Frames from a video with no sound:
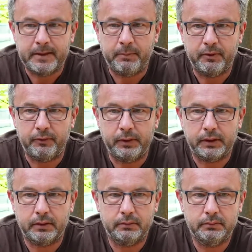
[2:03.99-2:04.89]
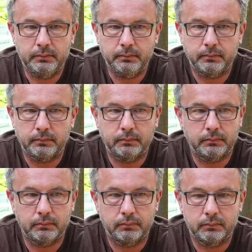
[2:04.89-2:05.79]
Die Bevölkerung
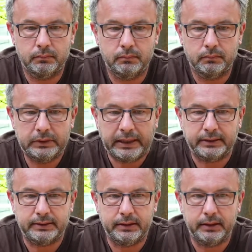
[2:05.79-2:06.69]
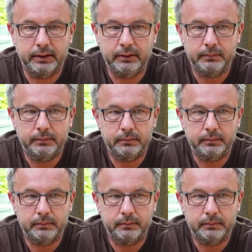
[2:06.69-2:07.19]
setzt sich hin,